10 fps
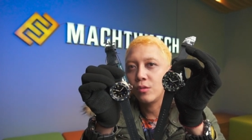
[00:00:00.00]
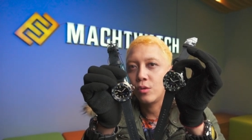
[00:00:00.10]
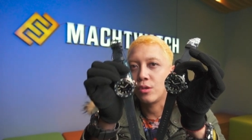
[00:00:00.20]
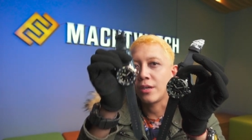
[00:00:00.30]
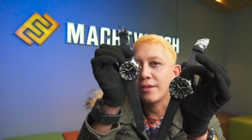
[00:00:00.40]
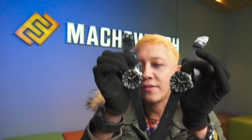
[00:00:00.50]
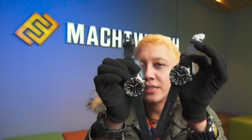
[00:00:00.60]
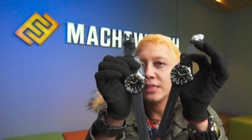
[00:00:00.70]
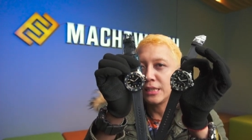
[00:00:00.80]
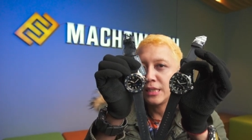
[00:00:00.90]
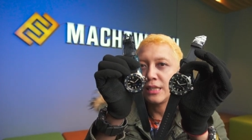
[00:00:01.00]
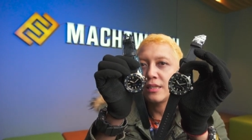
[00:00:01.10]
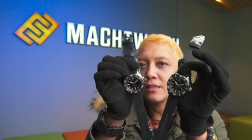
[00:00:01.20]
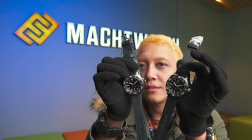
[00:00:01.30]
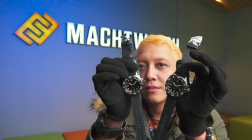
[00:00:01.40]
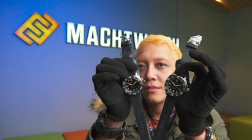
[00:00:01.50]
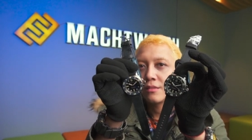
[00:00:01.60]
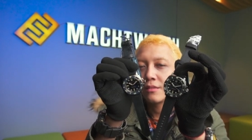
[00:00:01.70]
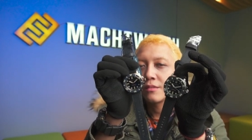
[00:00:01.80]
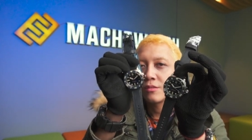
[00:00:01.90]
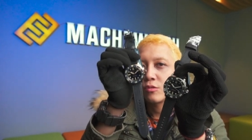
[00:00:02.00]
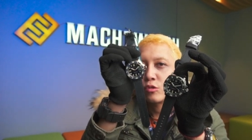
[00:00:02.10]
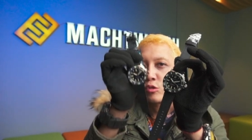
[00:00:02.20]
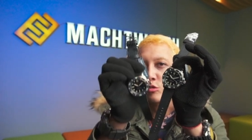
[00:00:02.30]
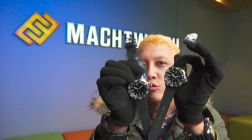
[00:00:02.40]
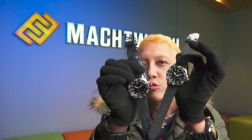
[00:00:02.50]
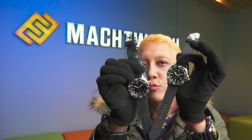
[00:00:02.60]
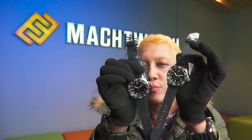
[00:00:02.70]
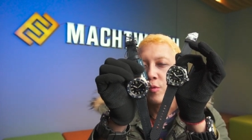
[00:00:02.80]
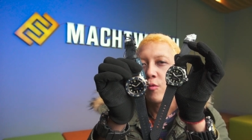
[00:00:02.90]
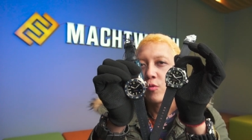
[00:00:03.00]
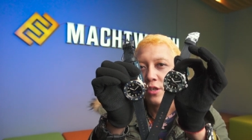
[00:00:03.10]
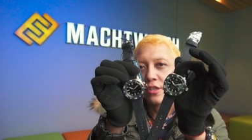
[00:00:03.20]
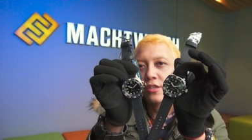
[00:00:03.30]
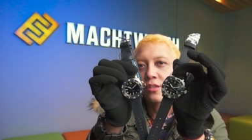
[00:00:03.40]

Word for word: hull diver ini cukup worth